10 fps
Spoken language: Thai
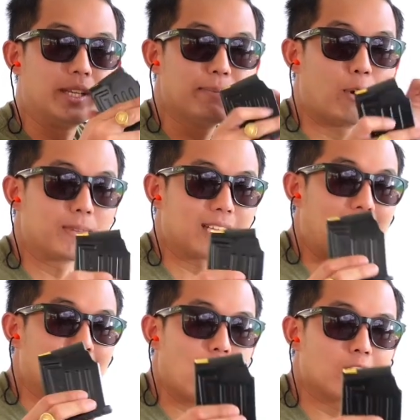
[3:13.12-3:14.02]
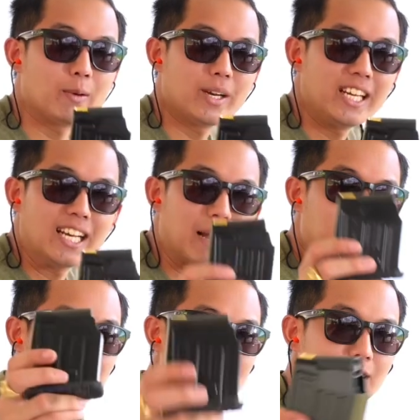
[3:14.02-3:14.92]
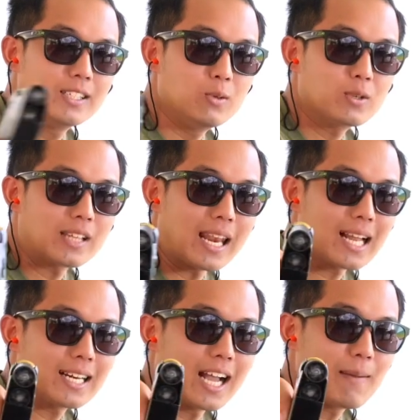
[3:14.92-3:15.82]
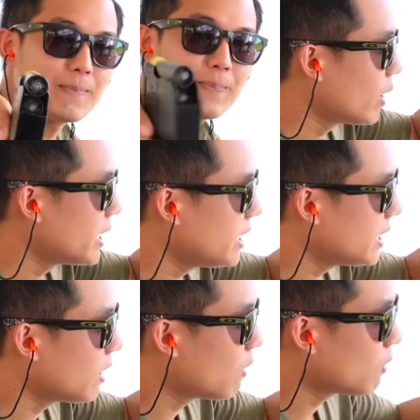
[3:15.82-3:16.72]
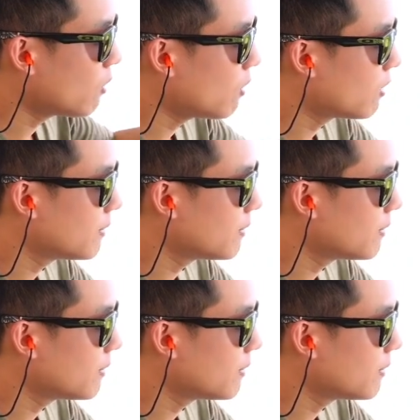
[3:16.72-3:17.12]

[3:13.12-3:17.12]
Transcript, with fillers: นที่ผมจะตั้งกล้องในวันนี้นะครับก็คือลูกสลักนะครับวันนี้เราก็